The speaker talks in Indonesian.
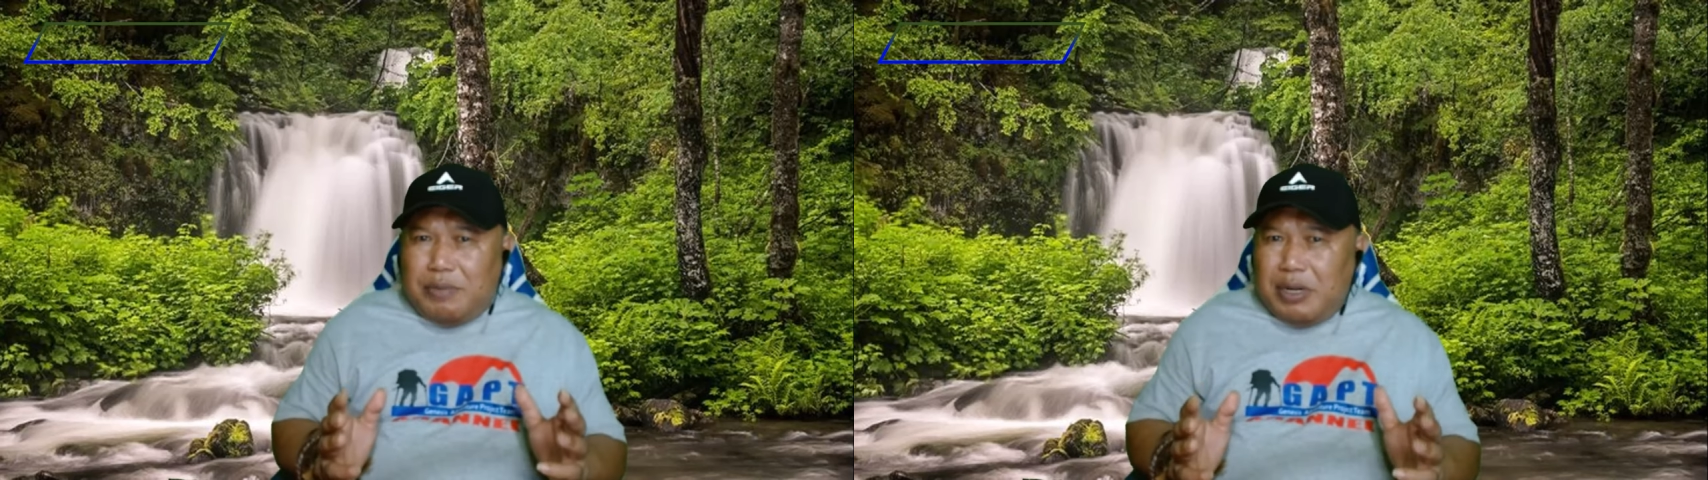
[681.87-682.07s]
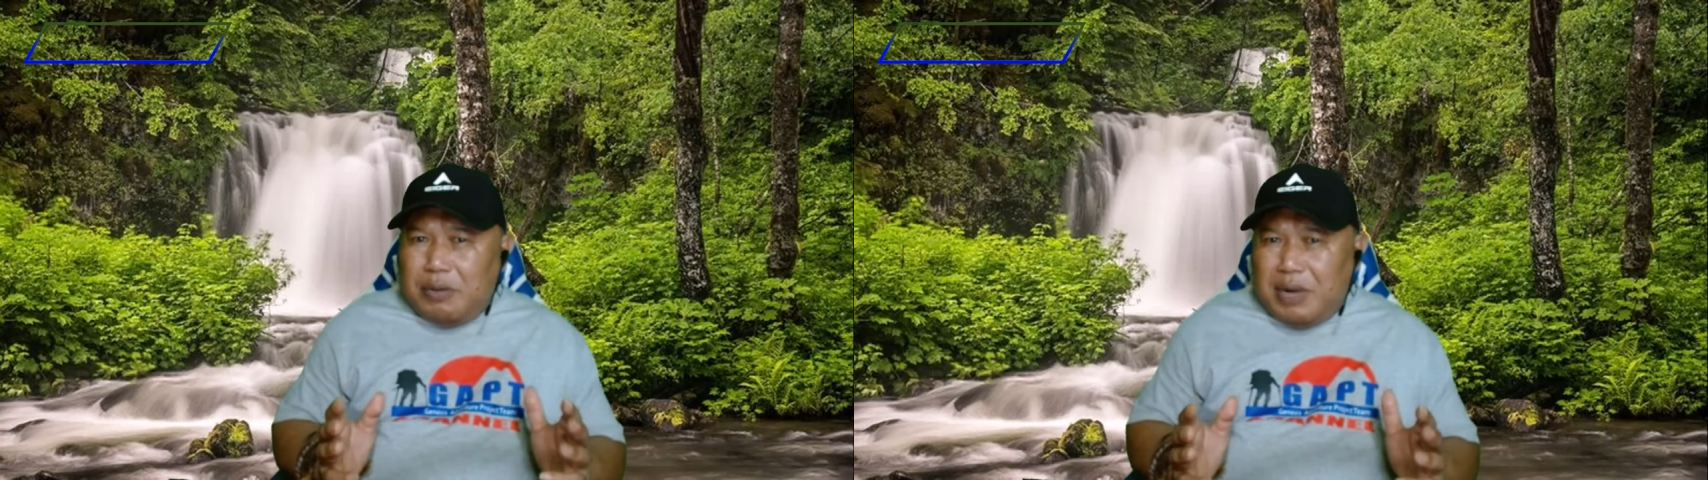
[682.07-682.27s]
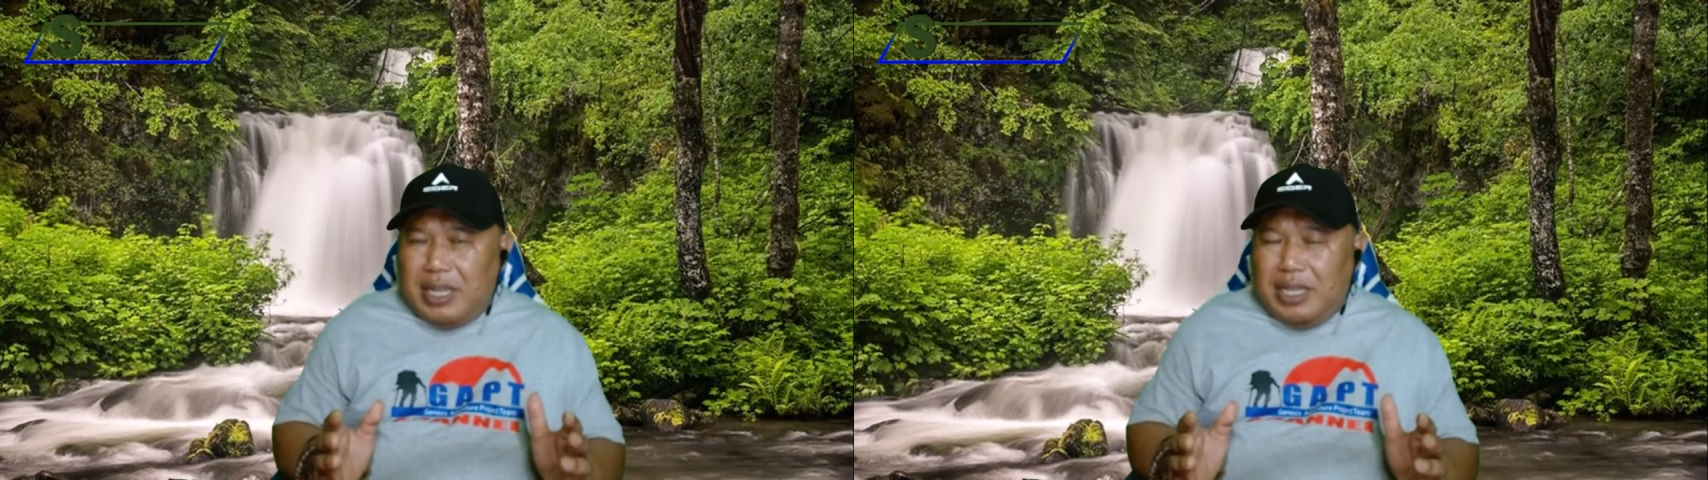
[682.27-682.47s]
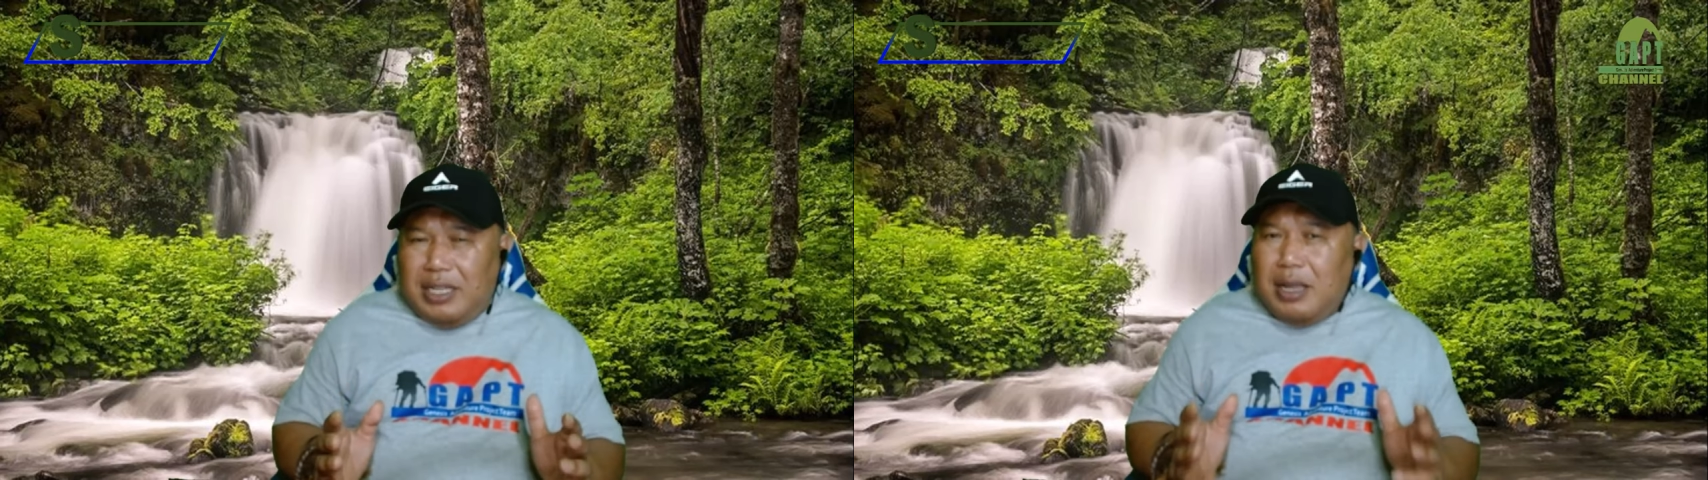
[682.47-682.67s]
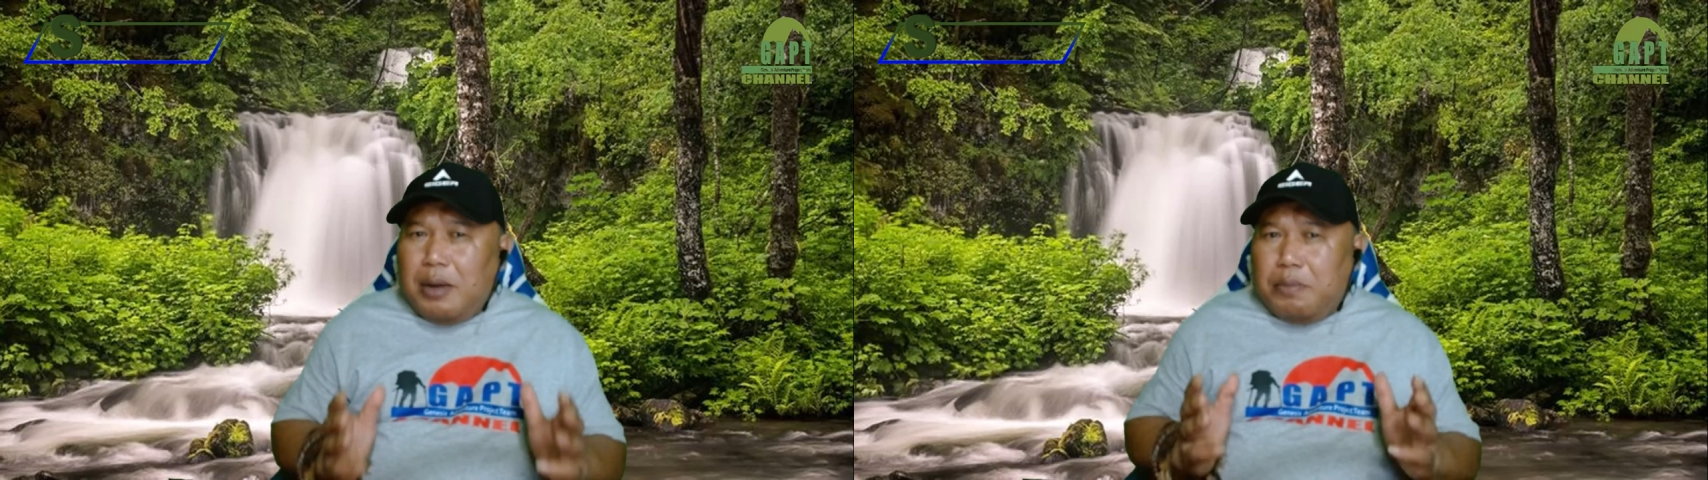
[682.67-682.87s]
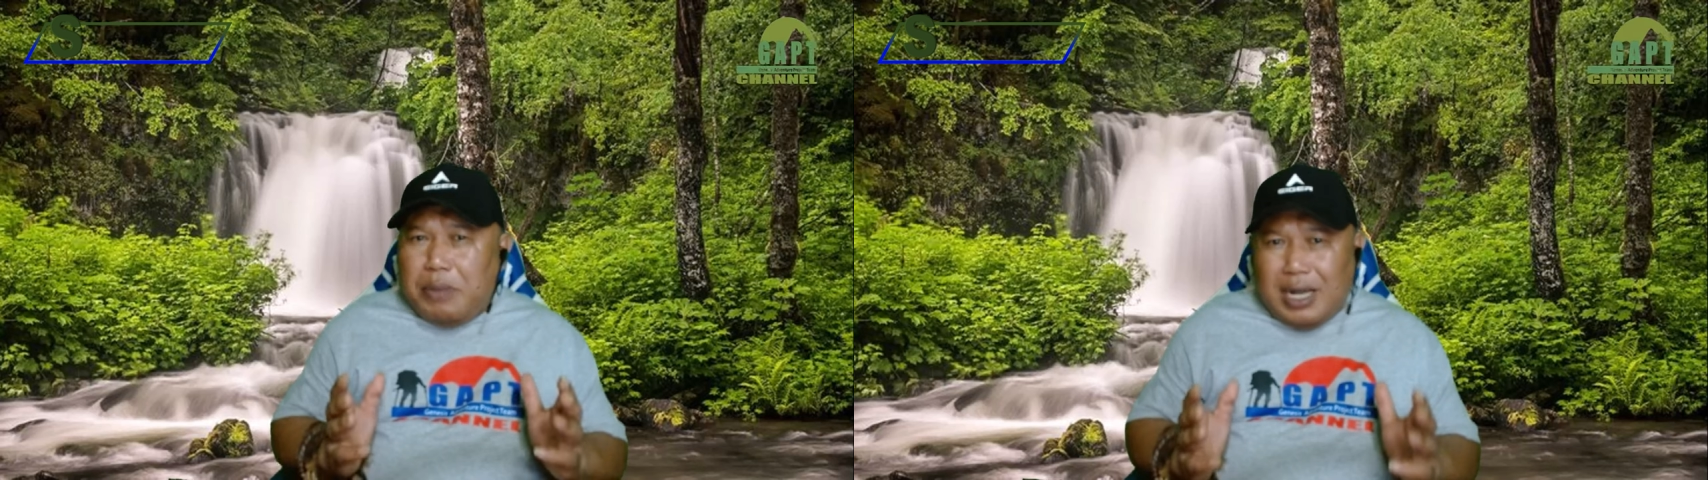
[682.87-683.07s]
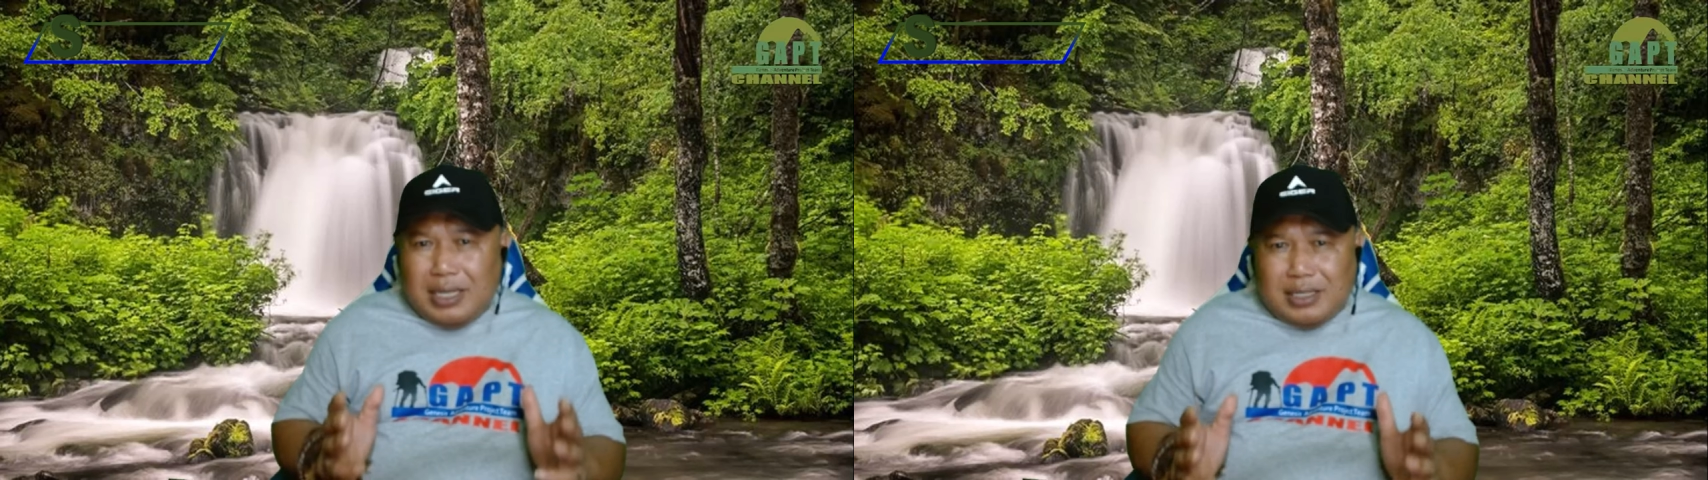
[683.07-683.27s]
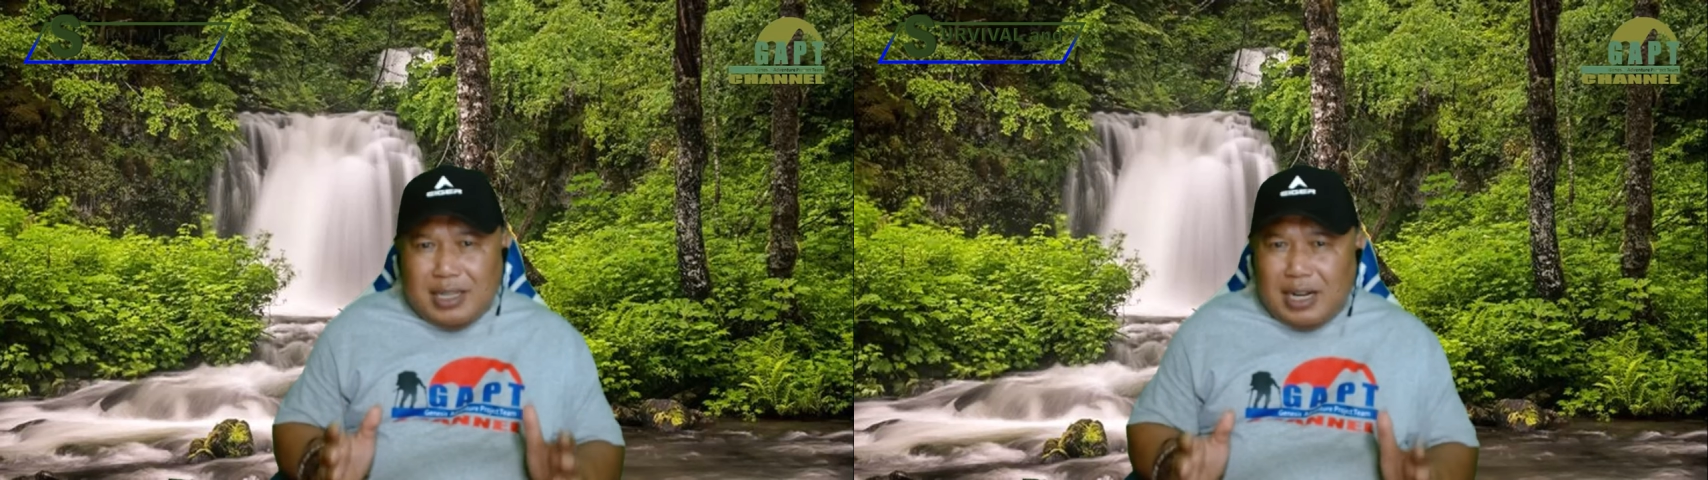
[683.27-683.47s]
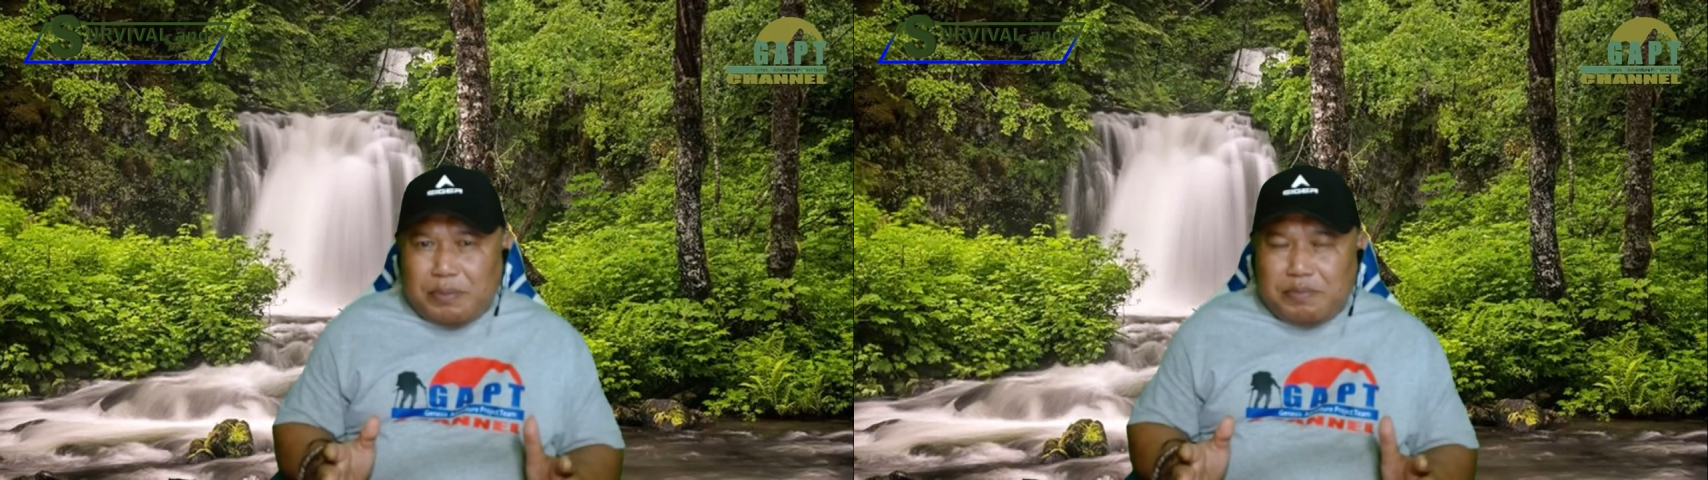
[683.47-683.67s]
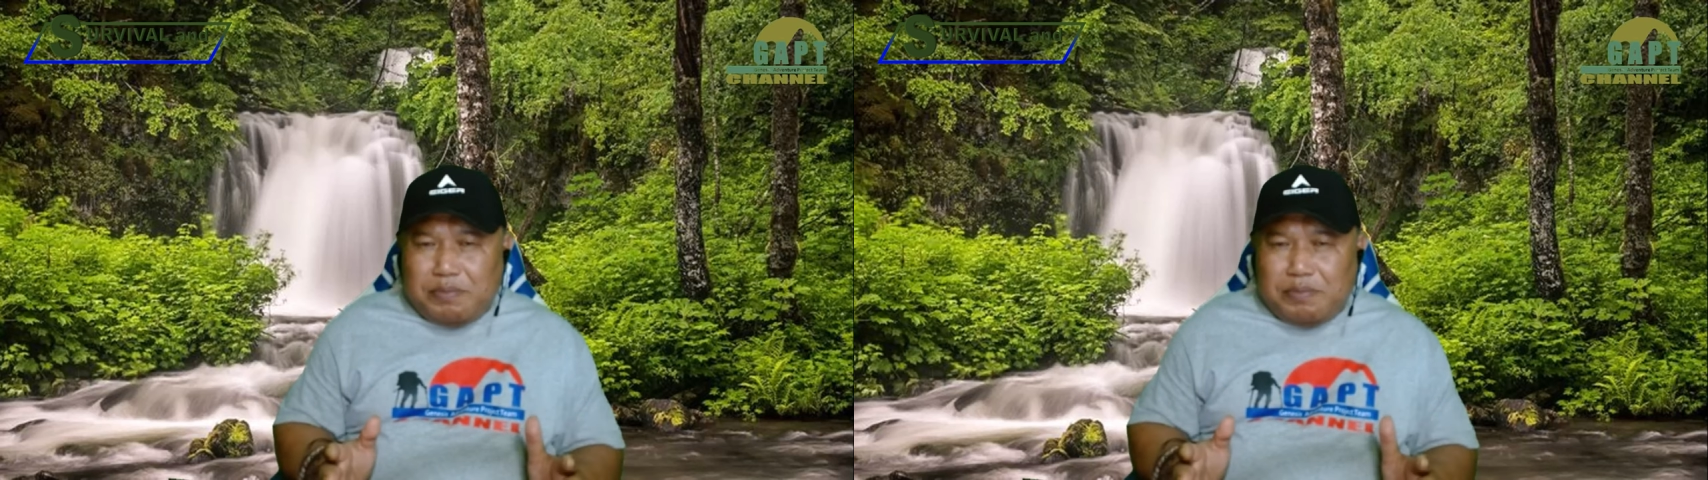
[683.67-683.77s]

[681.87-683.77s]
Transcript: bermain basket.